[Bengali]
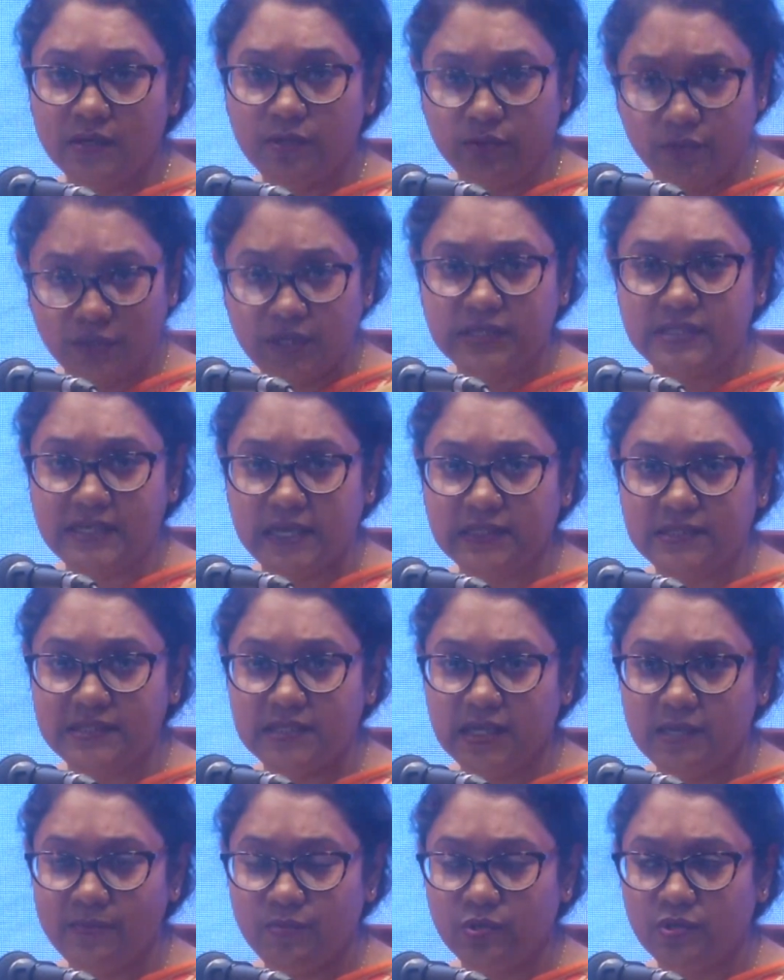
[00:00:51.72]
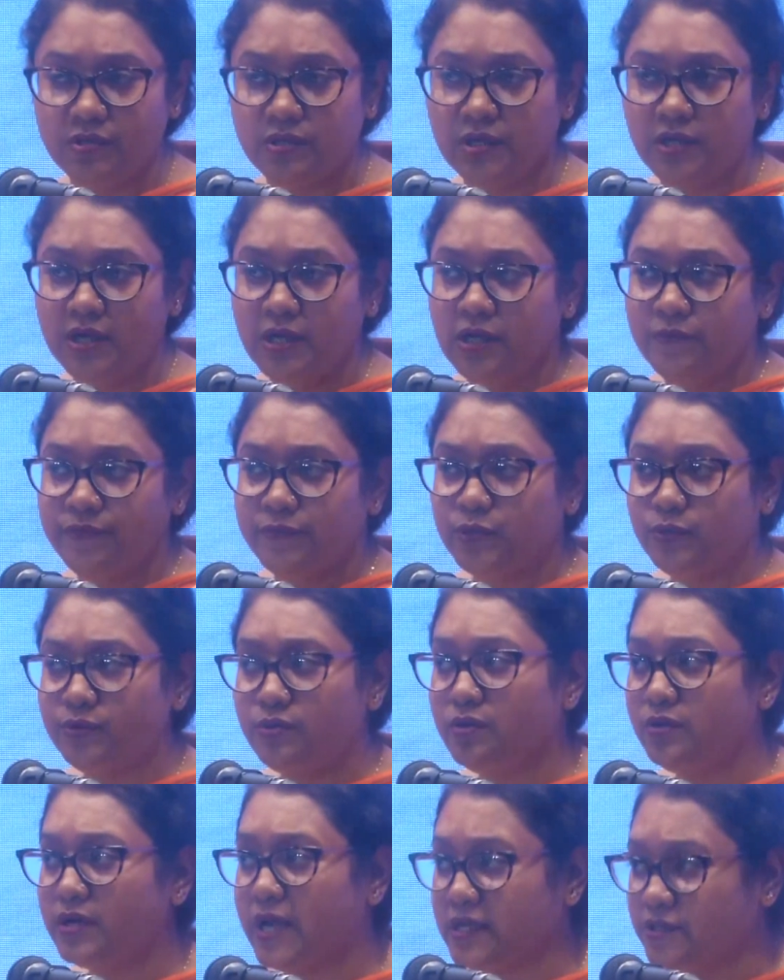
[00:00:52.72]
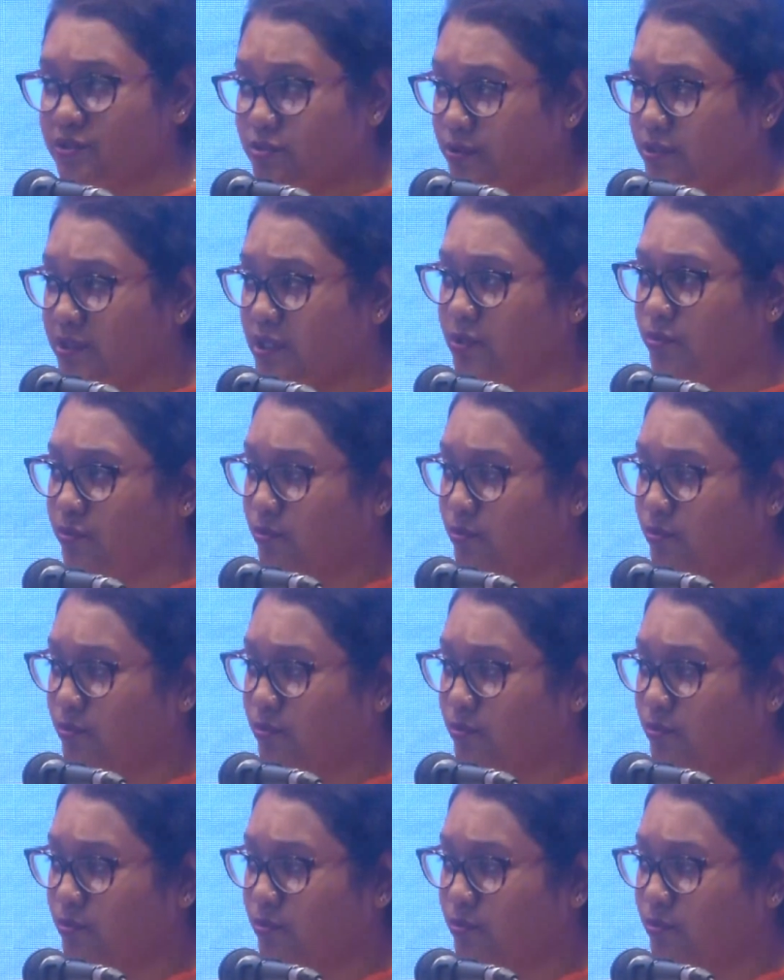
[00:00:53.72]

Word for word: করে যাচ্ছে এবং কোনো রাজনৈতিক